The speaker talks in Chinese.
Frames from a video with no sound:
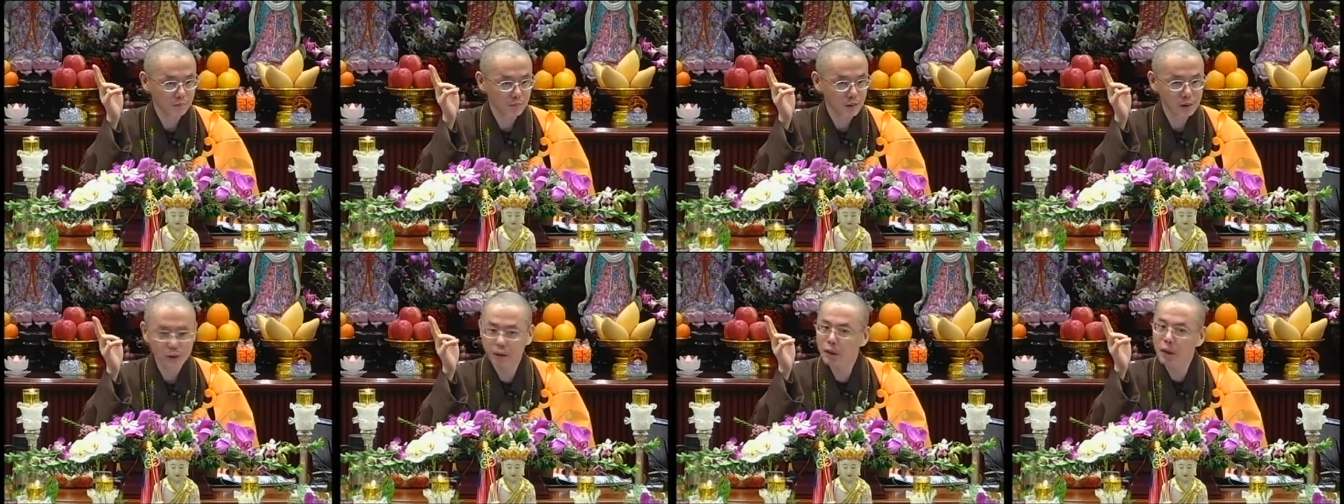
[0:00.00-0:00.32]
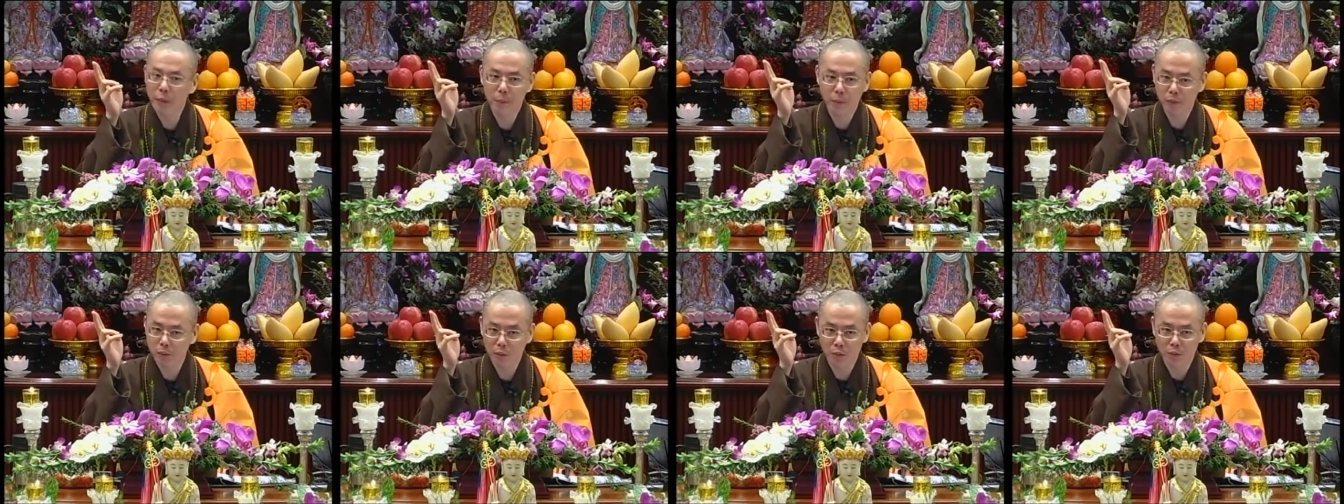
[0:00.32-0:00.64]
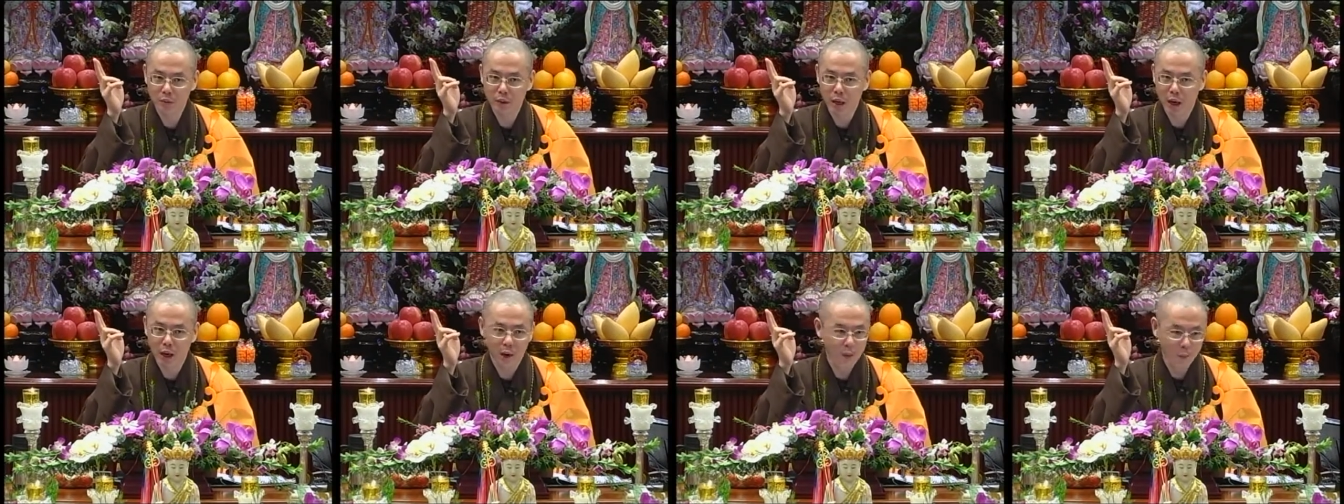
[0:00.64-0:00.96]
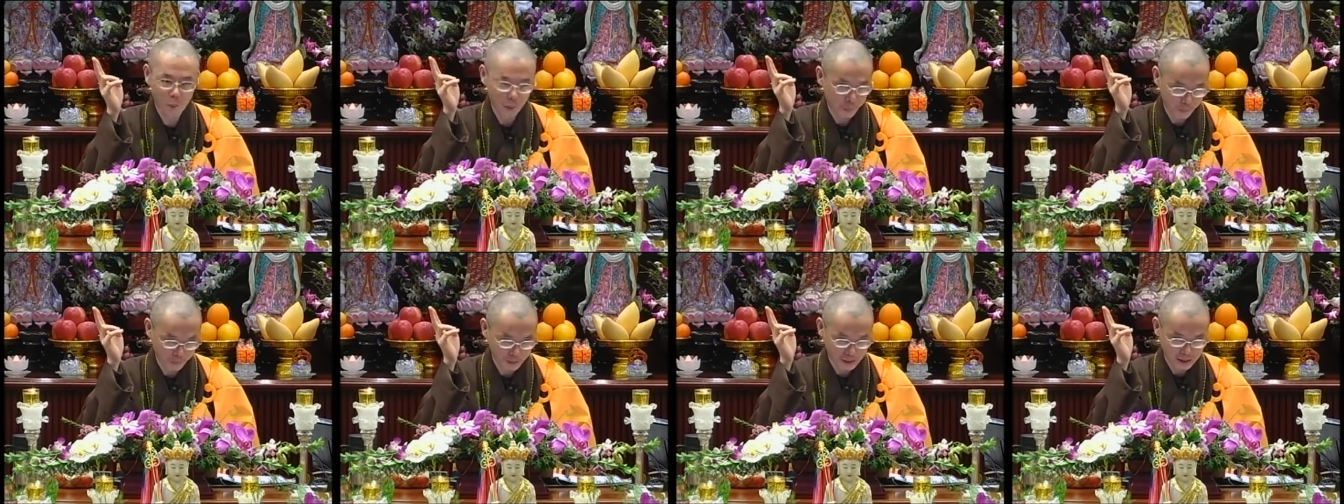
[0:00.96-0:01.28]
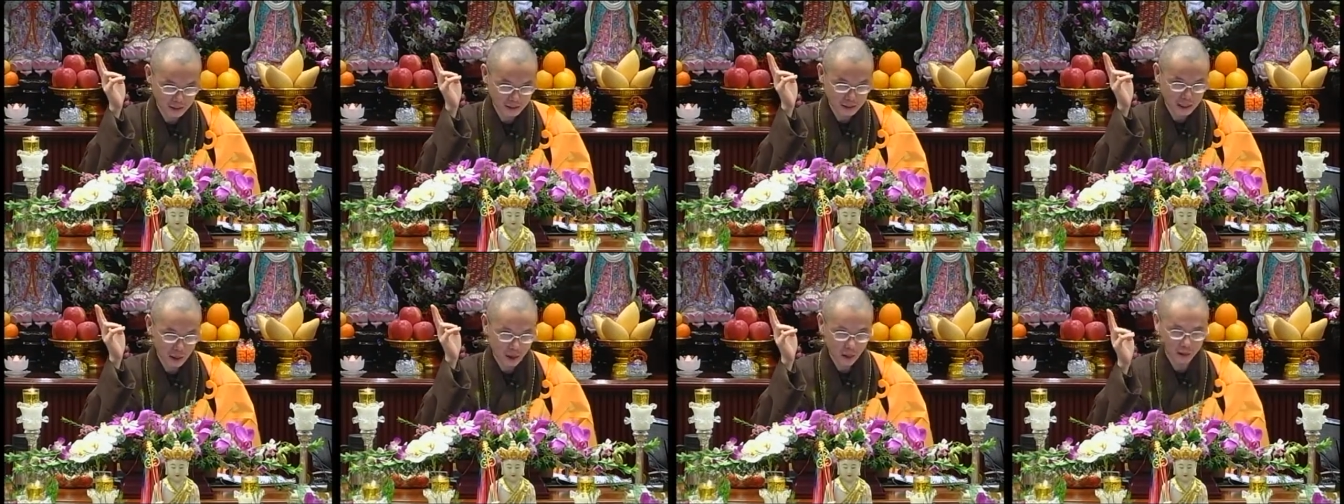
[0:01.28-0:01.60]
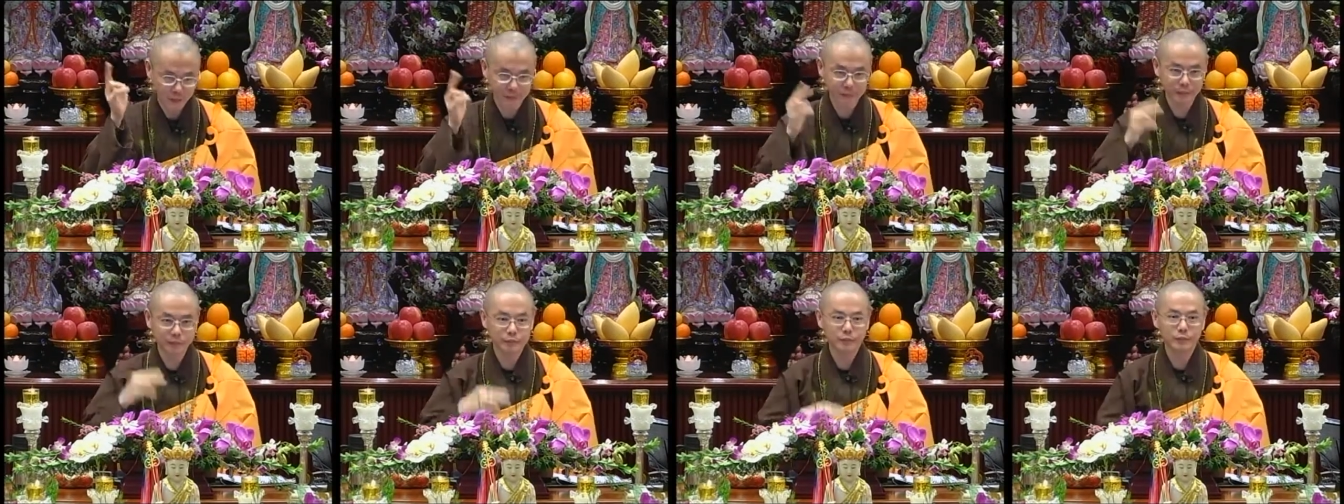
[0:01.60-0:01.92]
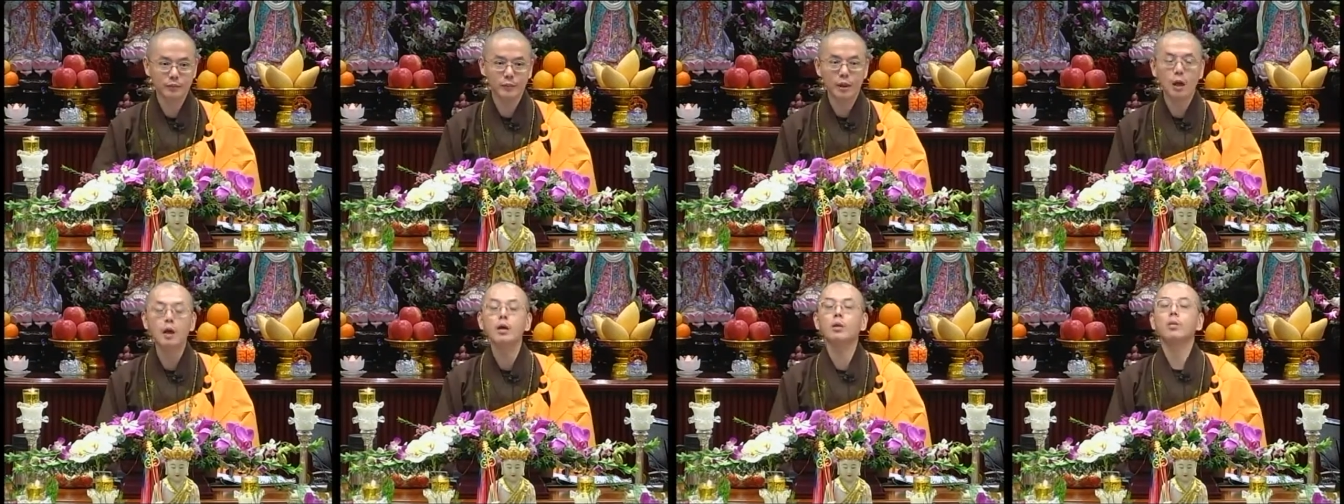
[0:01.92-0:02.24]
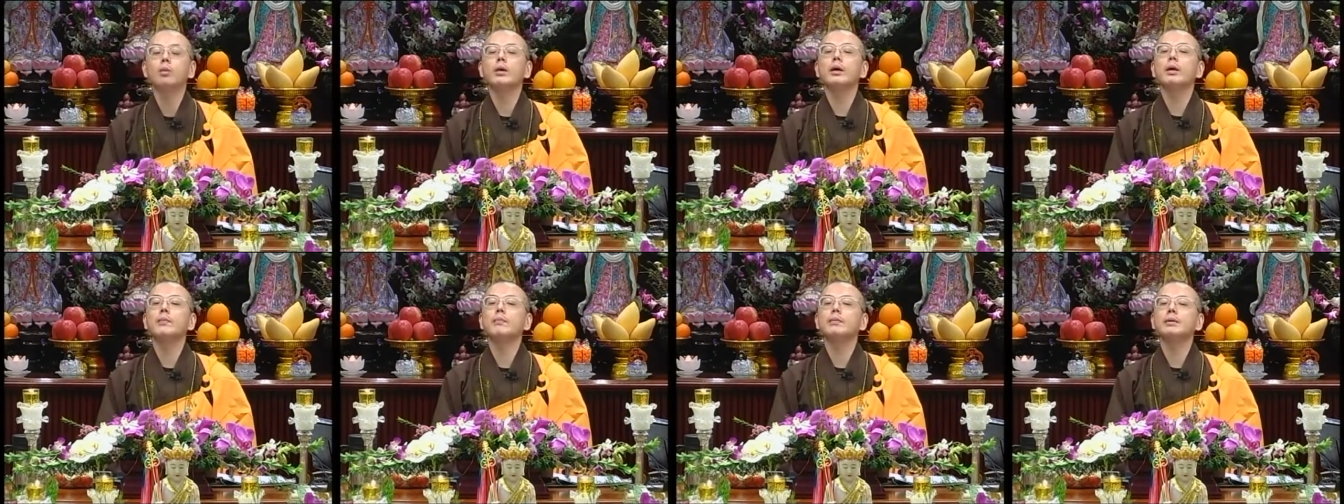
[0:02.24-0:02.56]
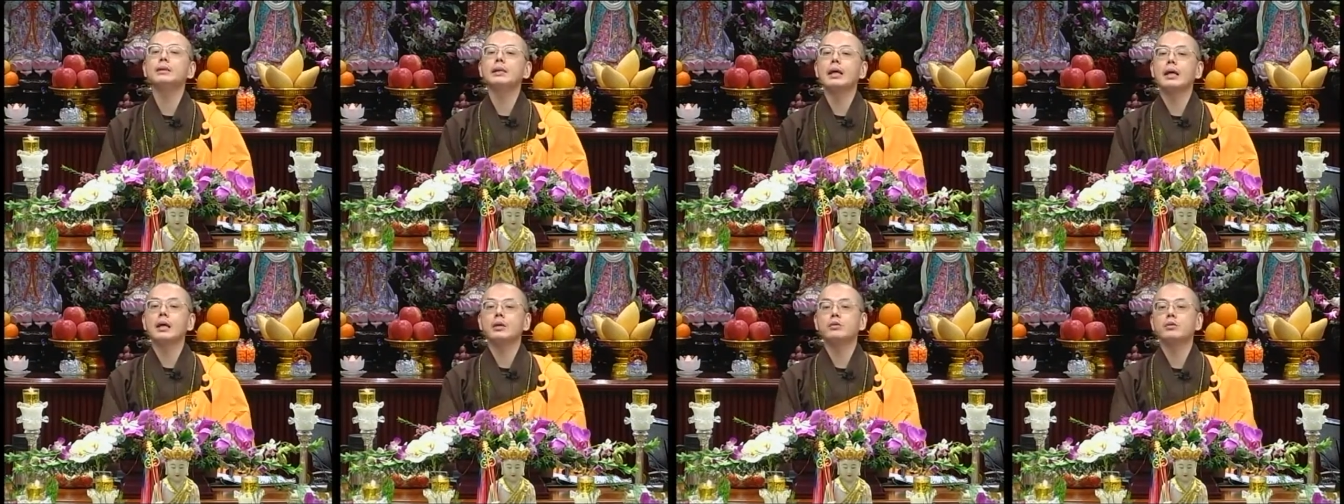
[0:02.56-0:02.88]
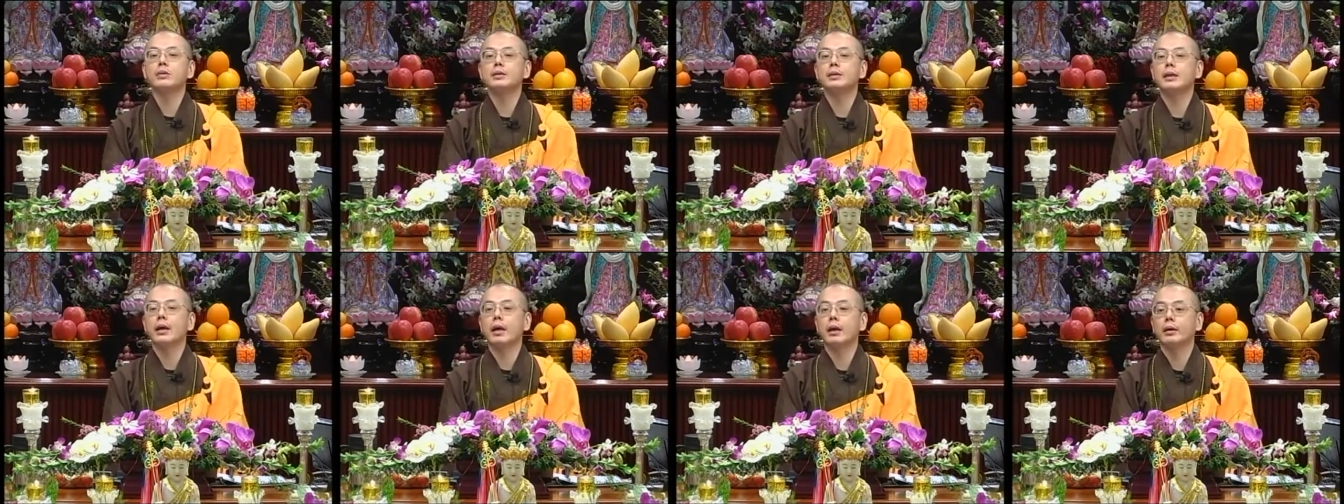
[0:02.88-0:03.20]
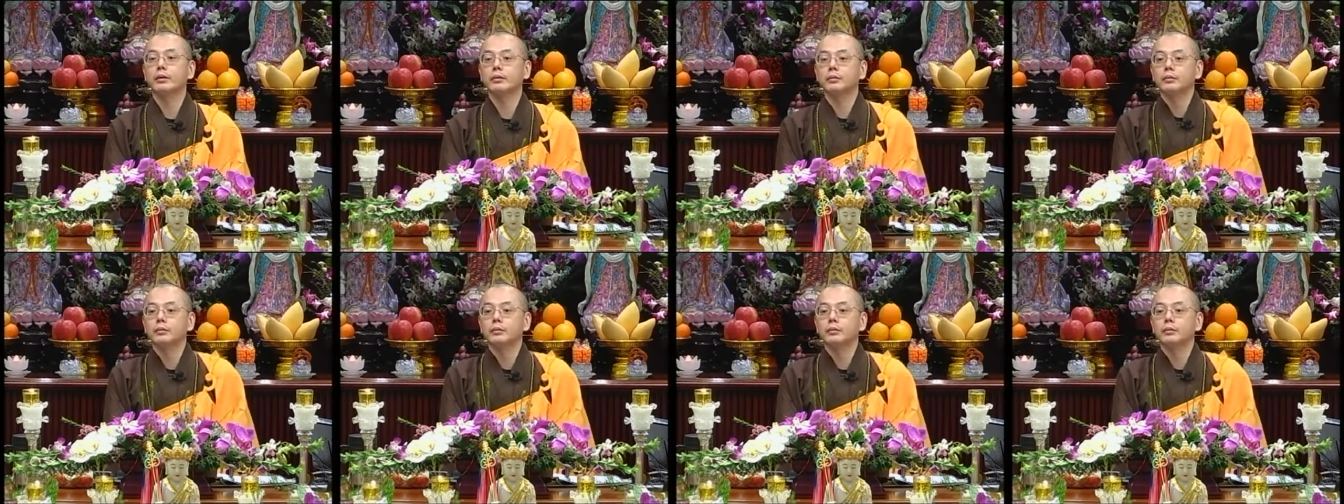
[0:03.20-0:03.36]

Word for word: 这个不重要，我不知道，我也不想要去想。